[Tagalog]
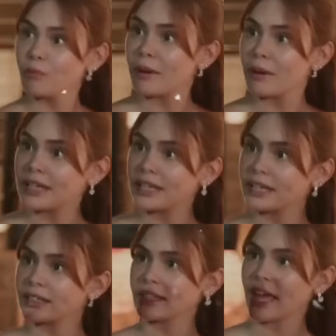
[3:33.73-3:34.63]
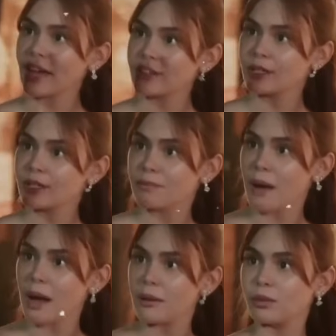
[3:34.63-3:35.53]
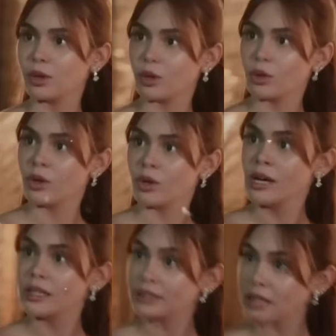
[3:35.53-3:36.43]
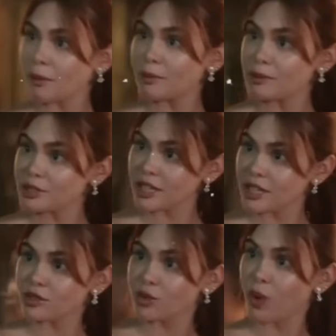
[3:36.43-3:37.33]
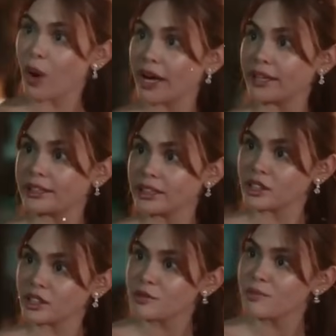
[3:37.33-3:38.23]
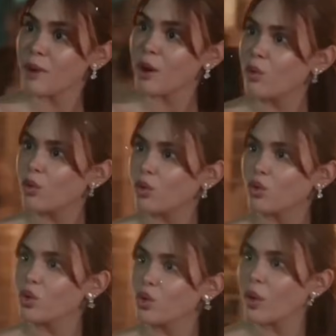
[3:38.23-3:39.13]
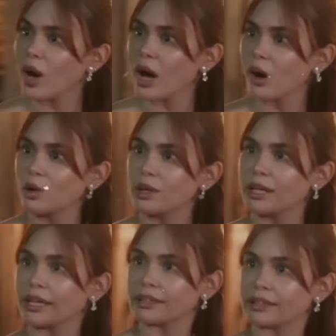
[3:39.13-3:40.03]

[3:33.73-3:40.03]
naman si Bubbles na baka raw balikan sila ni Pablo at kasuhan si Tanggol, baka makulong na naman daw ito ulit.